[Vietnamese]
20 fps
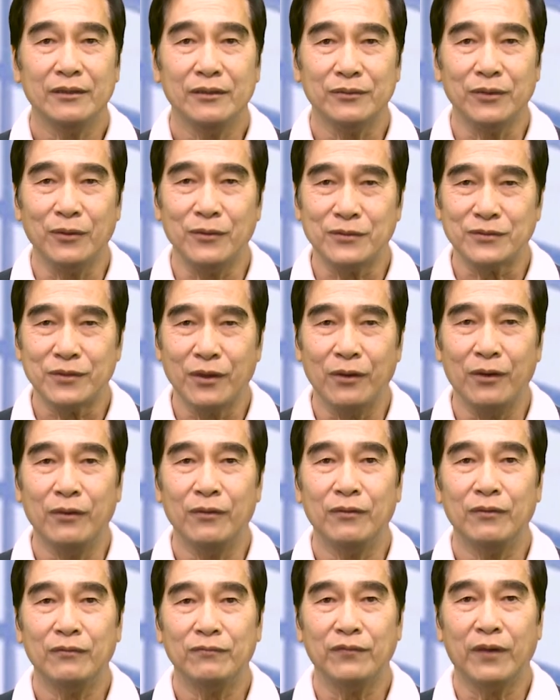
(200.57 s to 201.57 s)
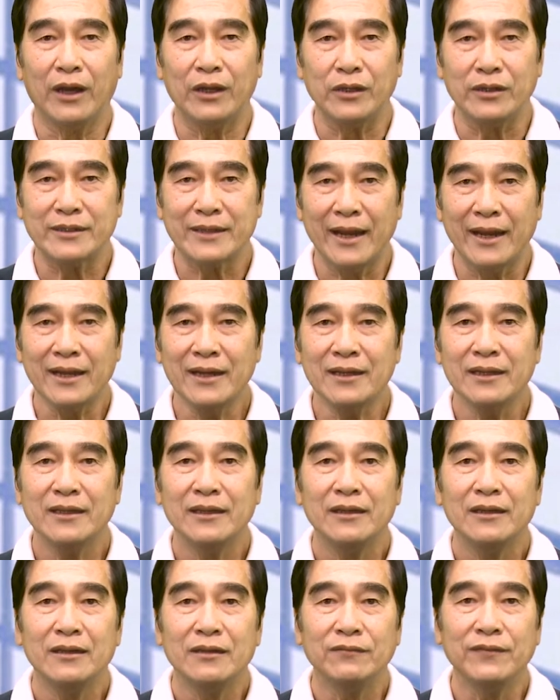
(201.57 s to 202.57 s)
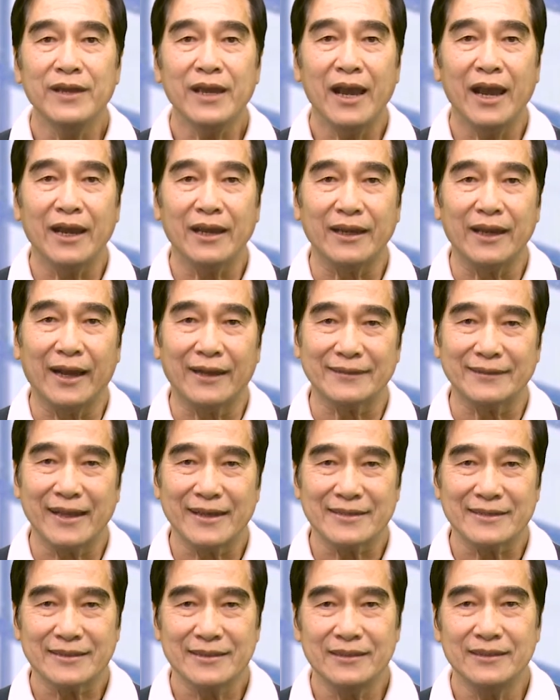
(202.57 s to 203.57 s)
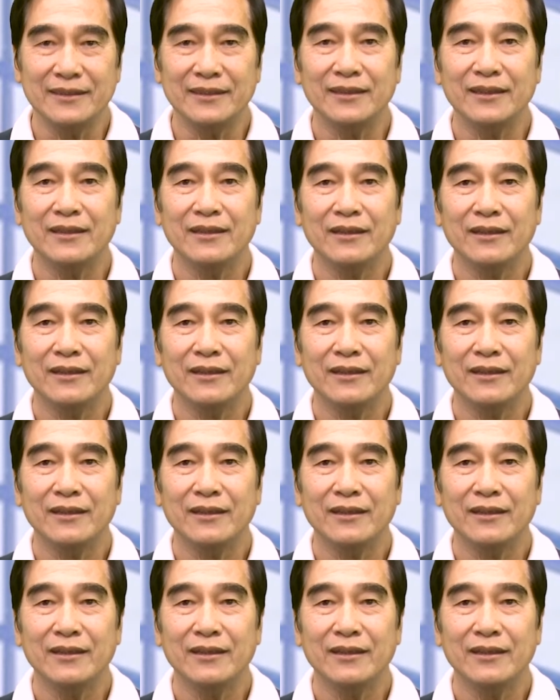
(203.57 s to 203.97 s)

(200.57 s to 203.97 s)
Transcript: đồ sộ và hành tráng với hàng ngàn tăng sinh.